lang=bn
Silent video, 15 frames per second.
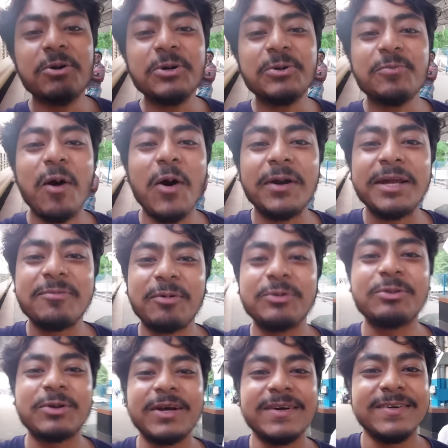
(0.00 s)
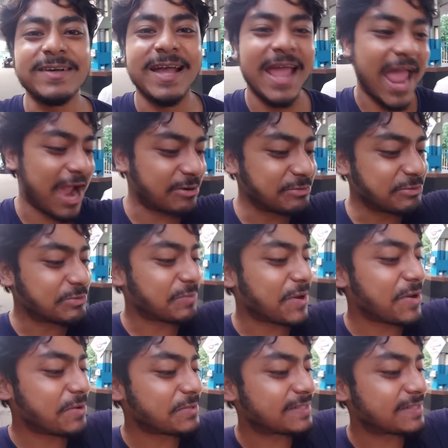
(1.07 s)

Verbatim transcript: গুড মর্নিং বন্ধুরা এখন সময়